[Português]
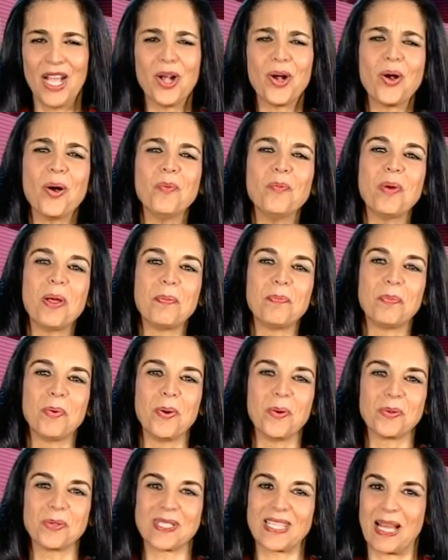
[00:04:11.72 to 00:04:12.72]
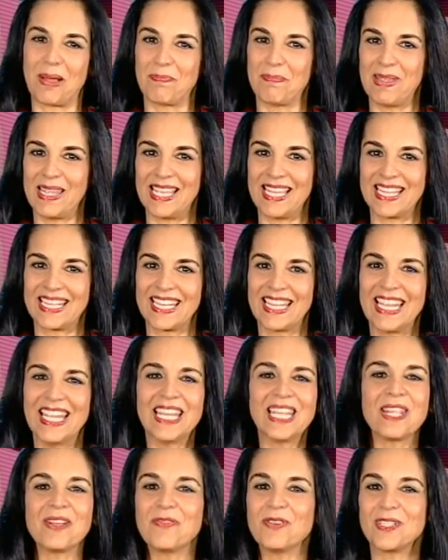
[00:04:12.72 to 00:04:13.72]
Como é bom saber
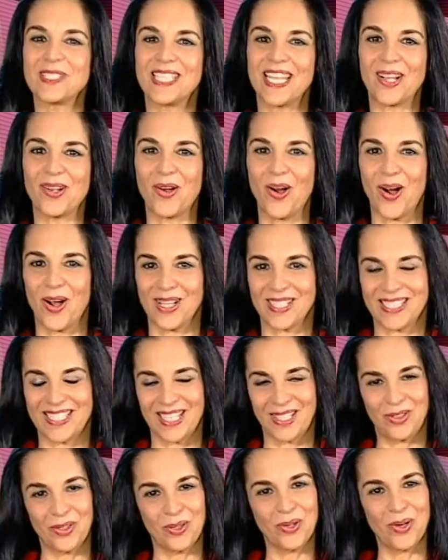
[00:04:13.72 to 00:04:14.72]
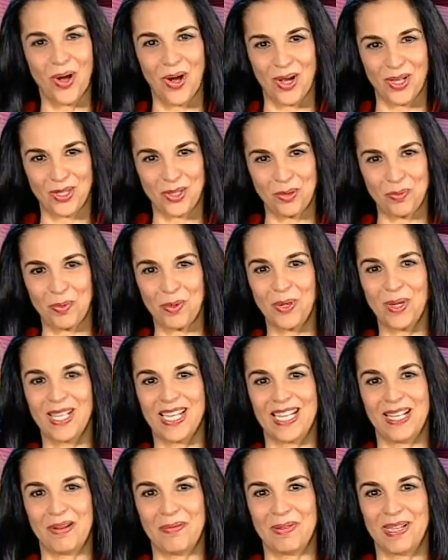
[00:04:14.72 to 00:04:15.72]
que você gosta do nosso
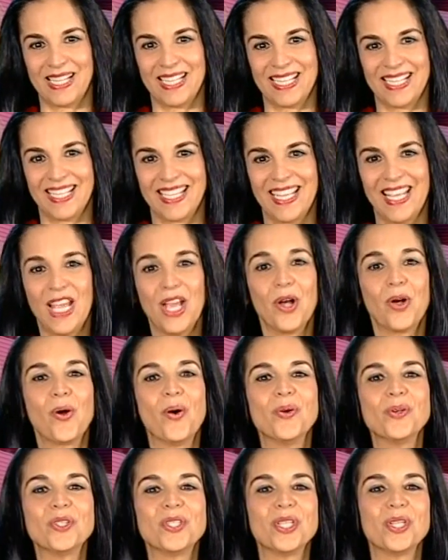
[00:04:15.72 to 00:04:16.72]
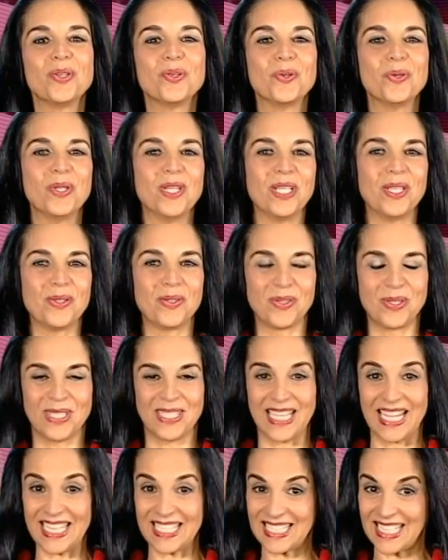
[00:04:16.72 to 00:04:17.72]
programa! Continue nos
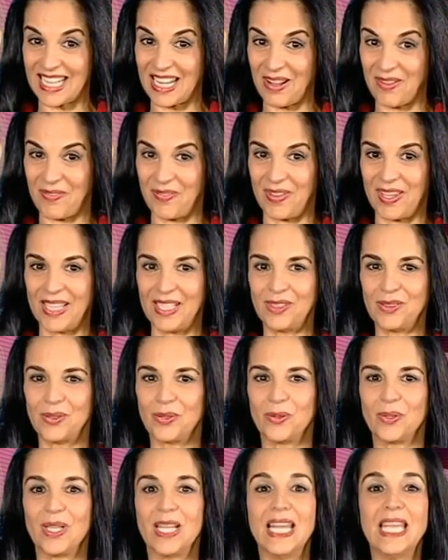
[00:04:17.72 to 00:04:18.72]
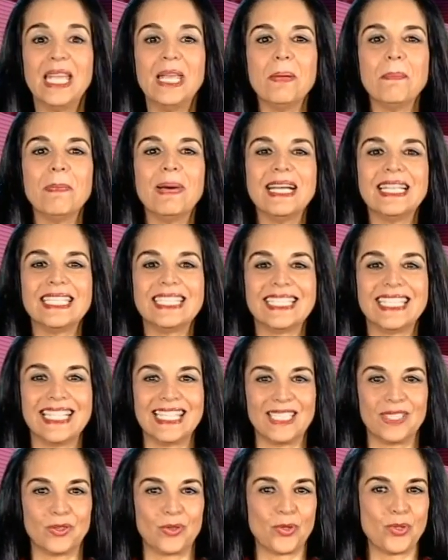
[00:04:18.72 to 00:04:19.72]
escrevendo e
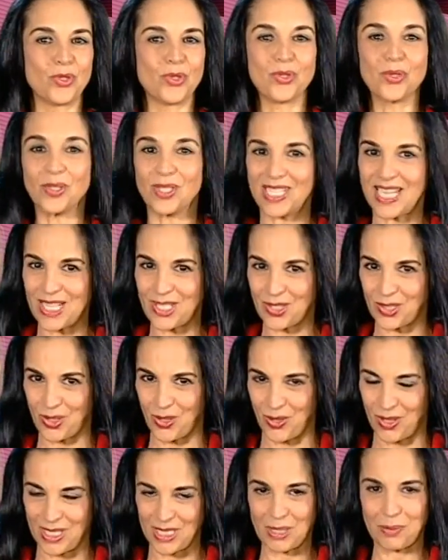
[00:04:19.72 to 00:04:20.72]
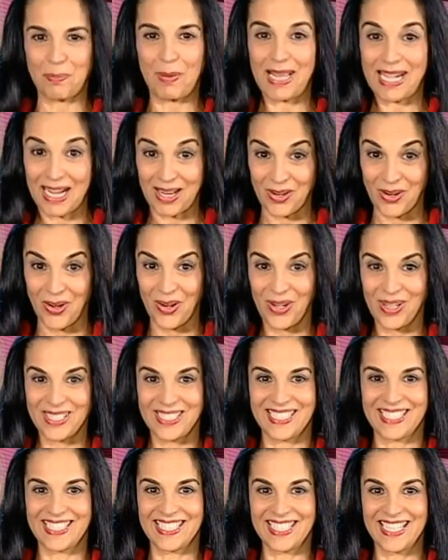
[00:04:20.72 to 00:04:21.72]
mandando sugestões para
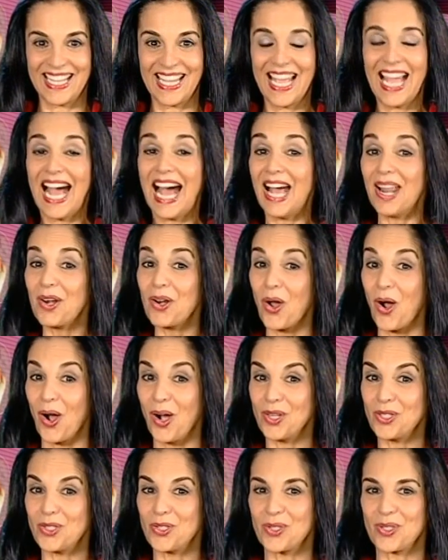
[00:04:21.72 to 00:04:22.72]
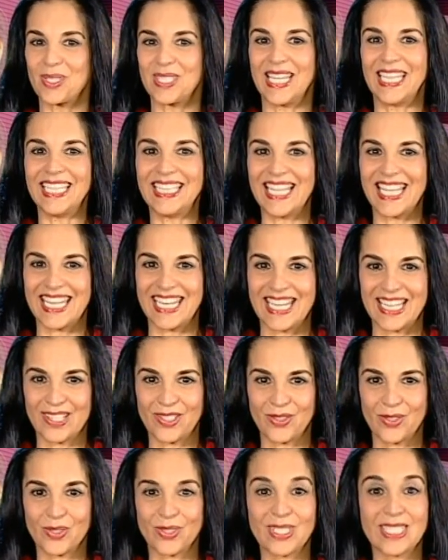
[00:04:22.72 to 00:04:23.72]
nós. Anote os
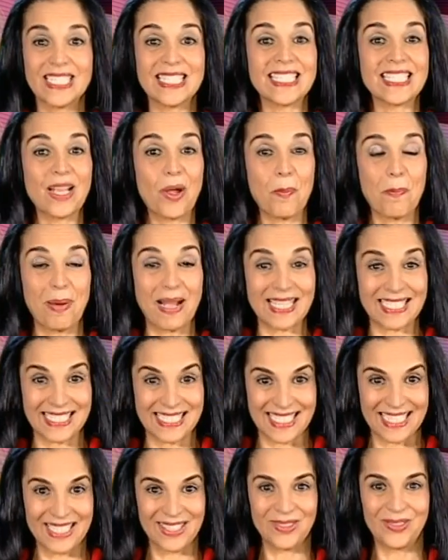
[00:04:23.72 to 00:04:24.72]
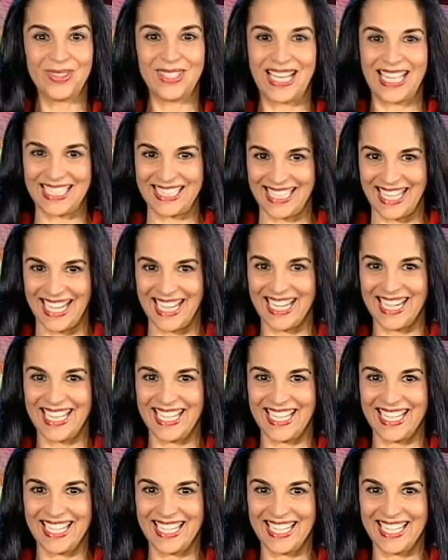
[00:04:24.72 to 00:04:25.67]
endereços que estão passando na tela.